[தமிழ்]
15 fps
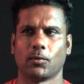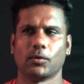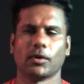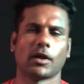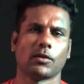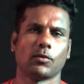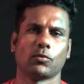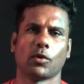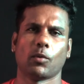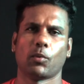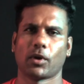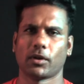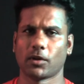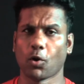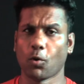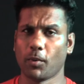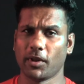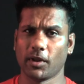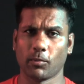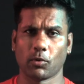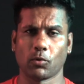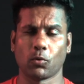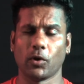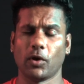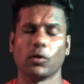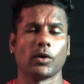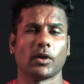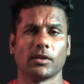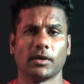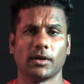உதாரணத்துக்கு சொல்ல போனால் திரௌபதி அம்மன்
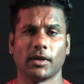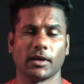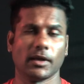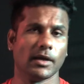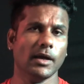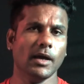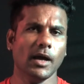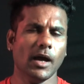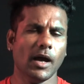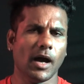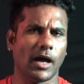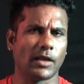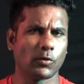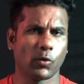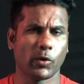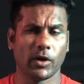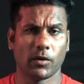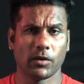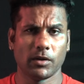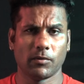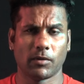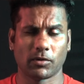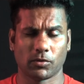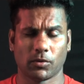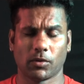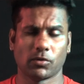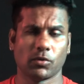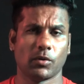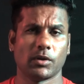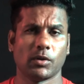கோயிலும் இருந்துட்டு இருக்கு அந்த கோயில் வந்து வருஷ
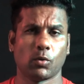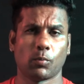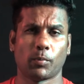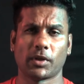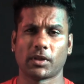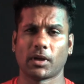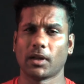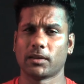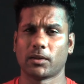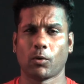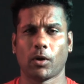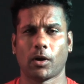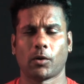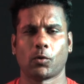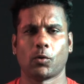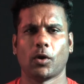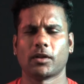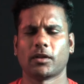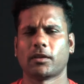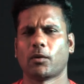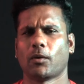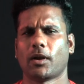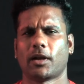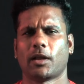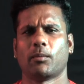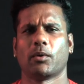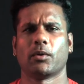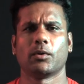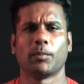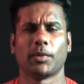வருஷம் வந்து ஒரு பத்து நாள் திருவிழா நடக்கும் அந்த திருவிழா
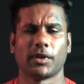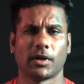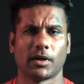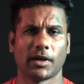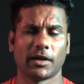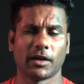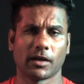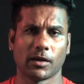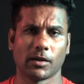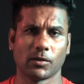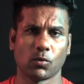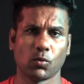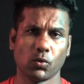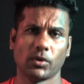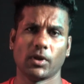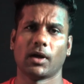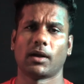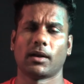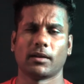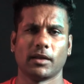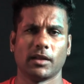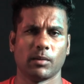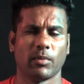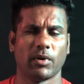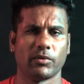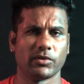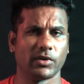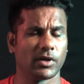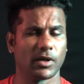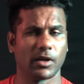டைமில் வந்து பதினா நைட் ஆனால் அந்த கூத்து காட்டுறது இந்த மாதிரி
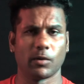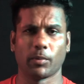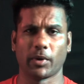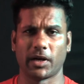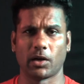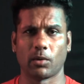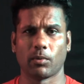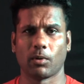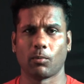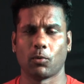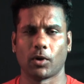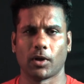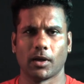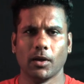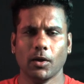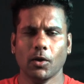விஷயங்கள் நிறைய பண்ணிட்டு இருப்பாங்க போல